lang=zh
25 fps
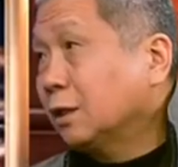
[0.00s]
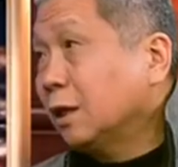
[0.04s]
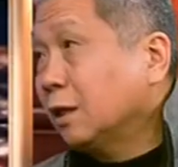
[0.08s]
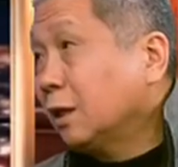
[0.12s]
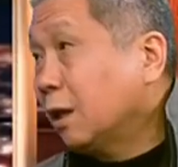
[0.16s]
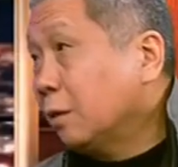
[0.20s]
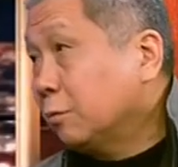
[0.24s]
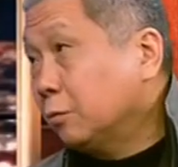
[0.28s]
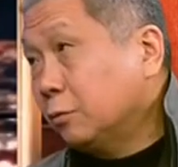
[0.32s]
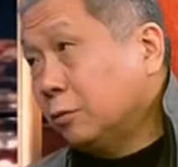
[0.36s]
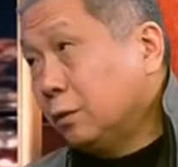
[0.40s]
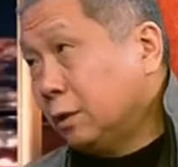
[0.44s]

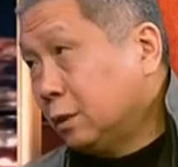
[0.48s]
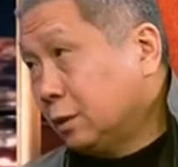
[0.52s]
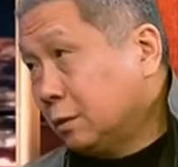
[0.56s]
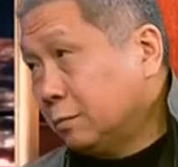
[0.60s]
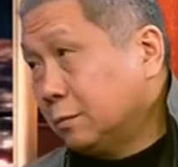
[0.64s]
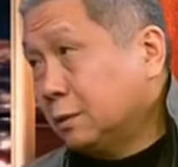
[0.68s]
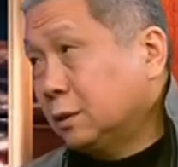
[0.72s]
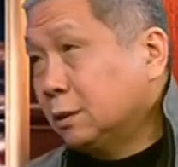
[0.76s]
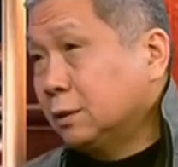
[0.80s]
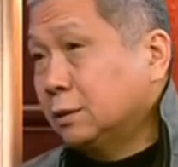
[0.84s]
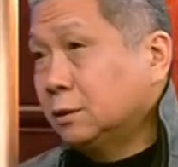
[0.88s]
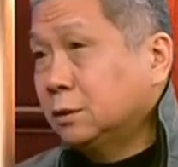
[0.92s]
家不会这
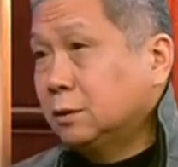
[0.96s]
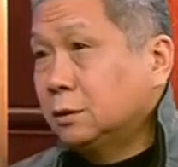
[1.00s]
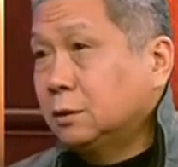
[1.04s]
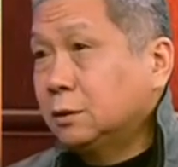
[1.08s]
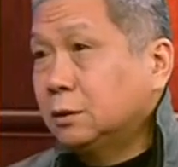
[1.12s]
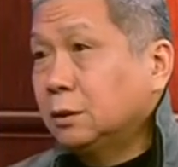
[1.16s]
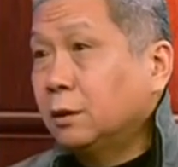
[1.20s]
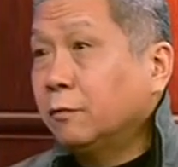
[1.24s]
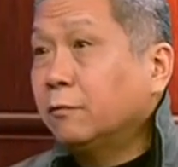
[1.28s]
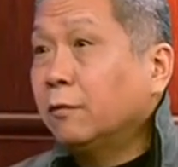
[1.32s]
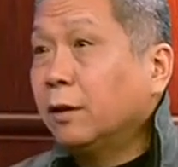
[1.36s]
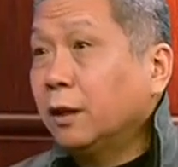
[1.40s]
么
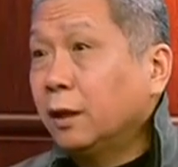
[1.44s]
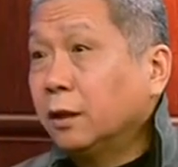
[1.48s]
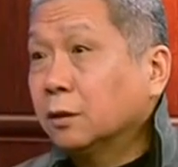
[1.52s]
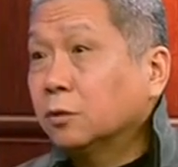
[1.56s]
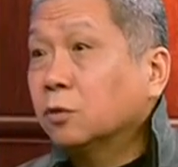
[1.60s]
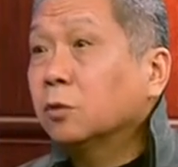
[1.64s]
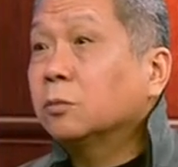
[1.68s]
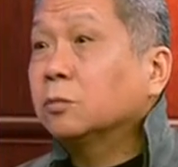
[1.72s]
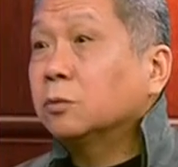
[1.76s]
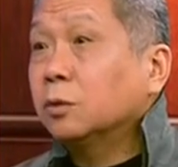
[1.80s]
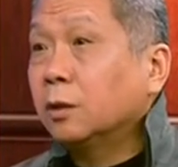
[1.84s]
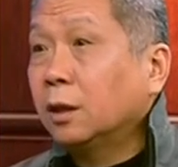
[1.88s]
认为，
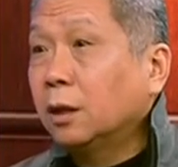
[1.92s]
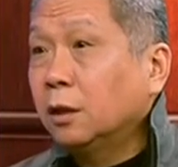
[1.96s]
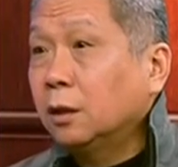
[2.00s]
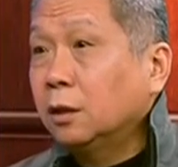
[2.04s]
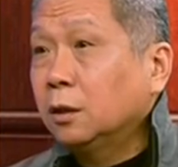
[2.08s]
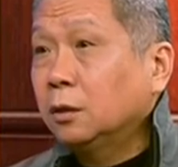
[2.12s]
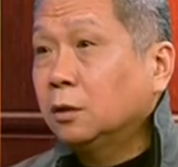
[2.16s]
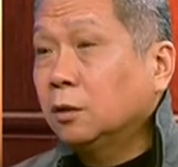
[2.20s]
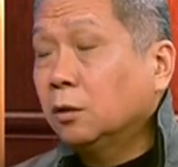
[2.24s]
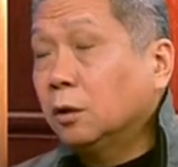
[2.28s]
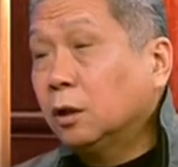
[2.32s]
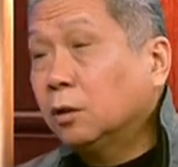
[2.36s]
对不对？
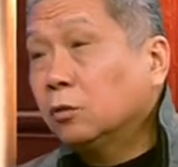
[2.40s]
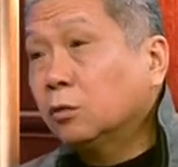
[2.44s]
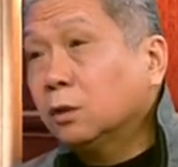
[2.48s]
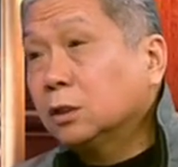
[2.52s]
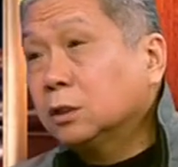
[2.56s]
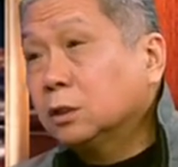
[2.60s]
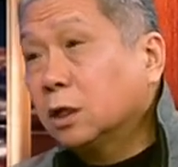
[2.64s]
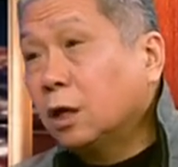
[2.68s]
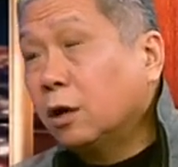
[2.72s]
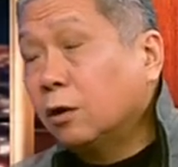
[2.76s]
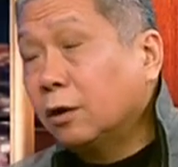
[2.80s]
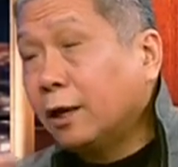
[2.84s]
有很多人
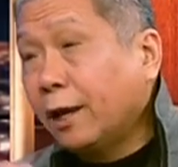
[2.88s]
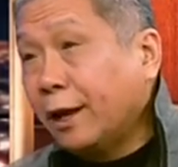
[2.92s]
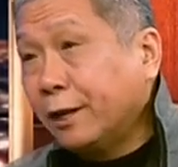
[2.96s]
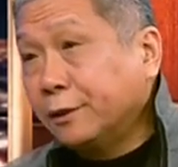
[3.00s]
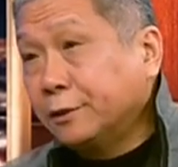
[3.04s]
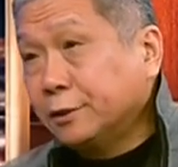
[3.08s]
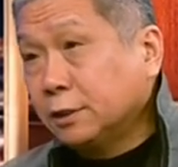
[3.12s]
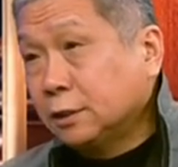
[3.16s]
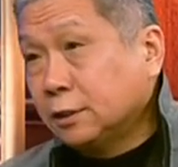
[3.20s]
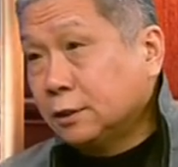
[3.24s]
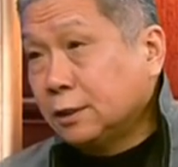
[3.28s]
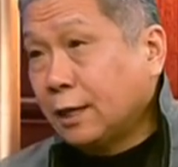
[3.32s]
是靠脸
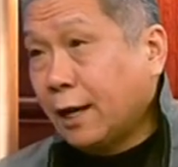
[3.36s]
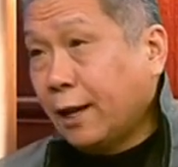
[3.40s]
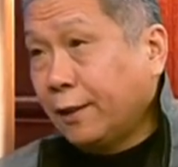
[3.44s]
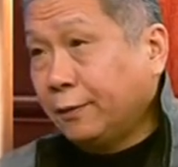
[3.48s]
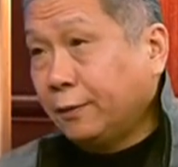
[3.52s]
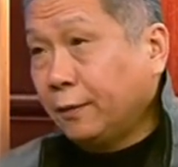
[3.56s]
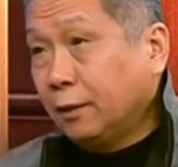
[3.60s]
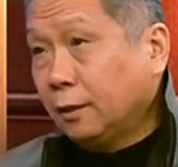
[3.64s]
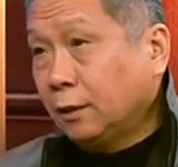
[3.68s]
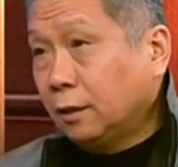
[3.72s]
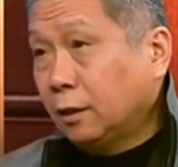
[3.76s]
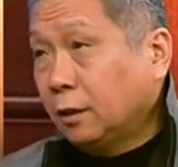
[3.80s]
挣钱
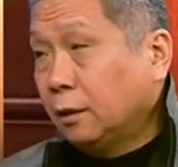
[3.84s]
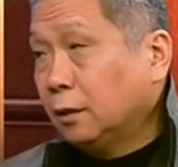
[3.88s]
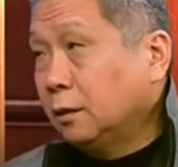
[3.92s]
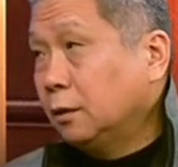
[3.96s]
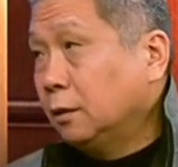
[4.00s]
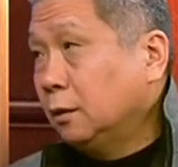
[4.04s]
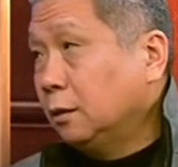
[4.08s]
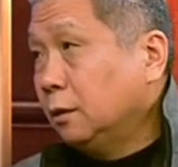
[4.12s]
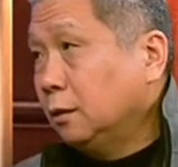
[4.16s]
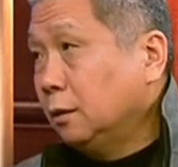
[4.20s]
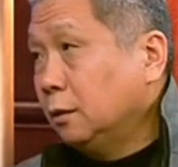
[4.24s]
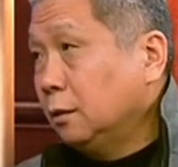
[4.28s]
的呢。
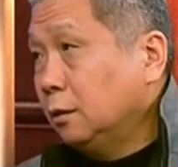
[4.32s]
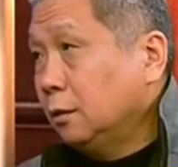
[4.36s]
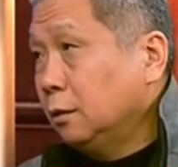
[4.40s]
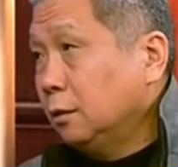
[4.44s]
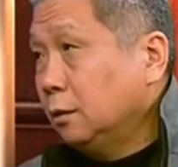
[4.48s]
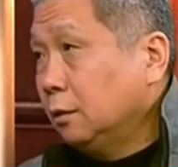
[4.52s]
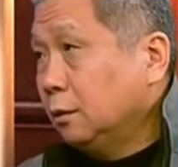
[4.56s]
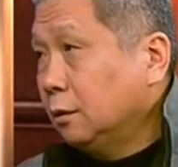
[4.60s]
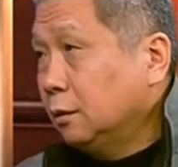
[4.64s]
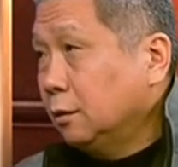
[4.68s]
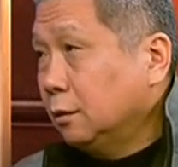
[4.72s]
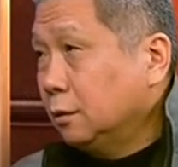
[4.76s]
呵，
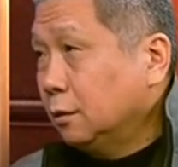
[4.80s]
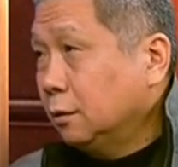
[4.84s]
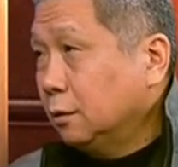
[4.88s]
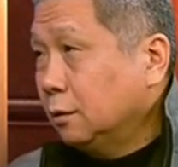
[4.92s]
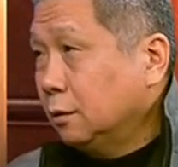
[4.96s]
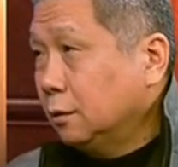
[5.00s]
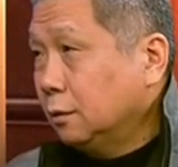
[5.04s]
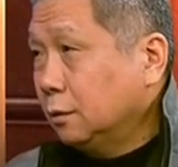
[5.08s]
你